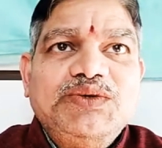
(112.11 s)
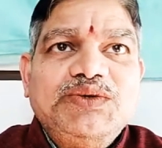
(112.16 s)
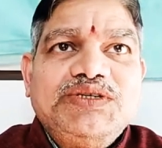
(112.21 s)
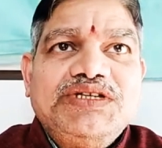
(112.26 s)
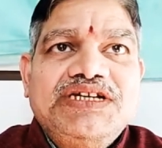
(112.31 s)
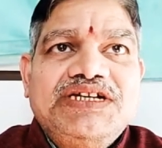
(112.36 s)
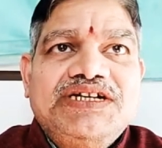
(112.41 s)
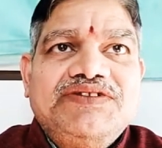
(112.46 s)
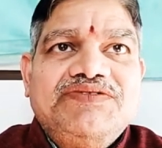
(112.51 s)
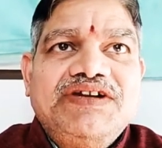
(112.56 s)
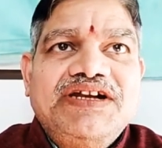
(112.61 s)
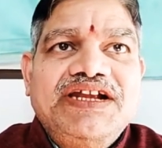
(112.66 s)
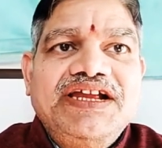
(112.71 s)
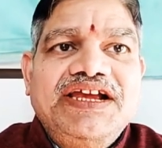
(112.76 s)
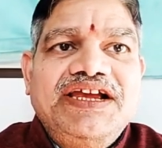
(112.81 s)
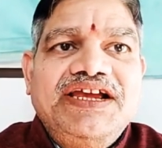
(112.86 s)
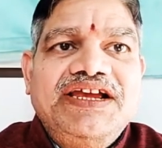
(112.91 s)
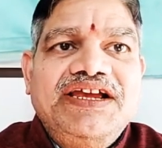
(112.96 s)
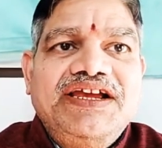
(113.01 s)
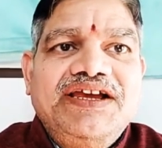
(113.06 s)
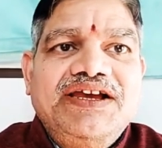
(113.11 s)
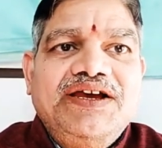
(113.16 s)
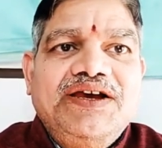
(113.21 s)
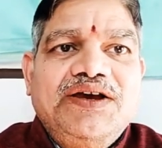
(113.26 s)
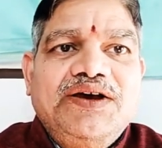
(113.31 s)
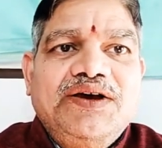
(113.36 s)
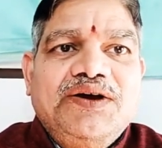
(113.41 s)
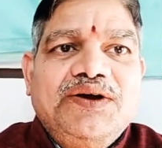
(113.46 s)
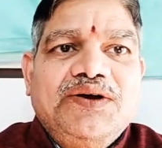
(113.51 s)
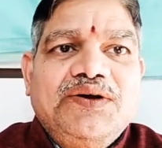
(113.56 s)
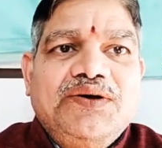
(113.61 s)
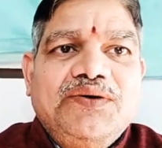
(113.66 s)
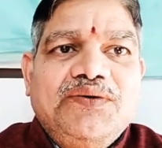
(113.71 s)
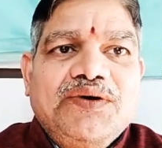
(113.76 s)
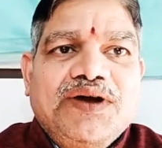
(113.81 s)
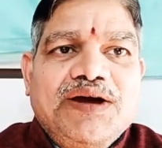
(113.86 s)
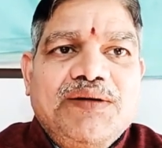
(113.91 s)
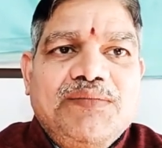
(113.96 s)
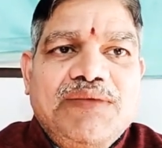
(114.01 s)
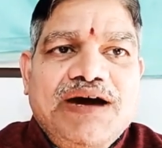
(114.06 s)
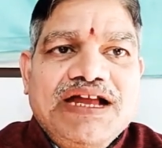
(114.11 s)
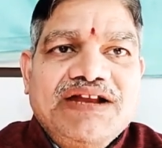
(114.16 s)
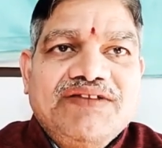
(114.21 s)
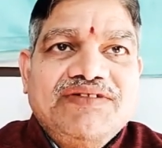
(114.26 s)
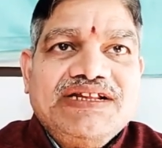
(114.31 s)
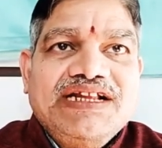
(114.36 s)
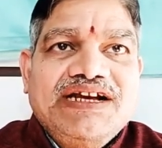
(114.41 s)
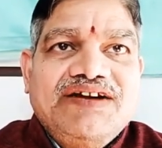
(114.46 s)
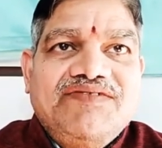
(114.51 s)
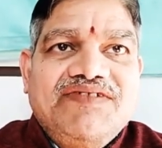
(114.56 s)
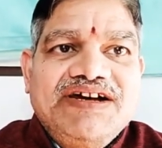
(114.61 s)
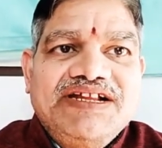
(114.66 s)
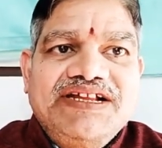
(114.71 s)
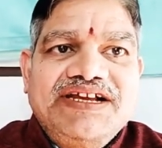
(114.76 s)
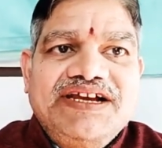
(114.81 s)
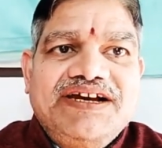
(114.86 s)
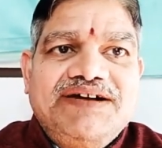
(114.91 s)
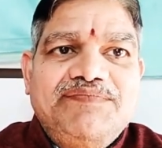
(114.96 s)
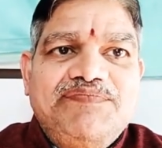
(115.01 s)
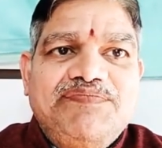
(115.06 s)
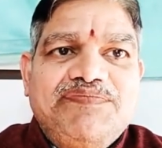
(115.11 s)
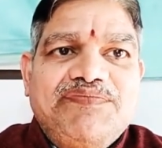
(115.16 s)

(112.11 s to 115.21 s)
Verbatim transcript: చూసినటువంటి ఒక మానవతావాదిగా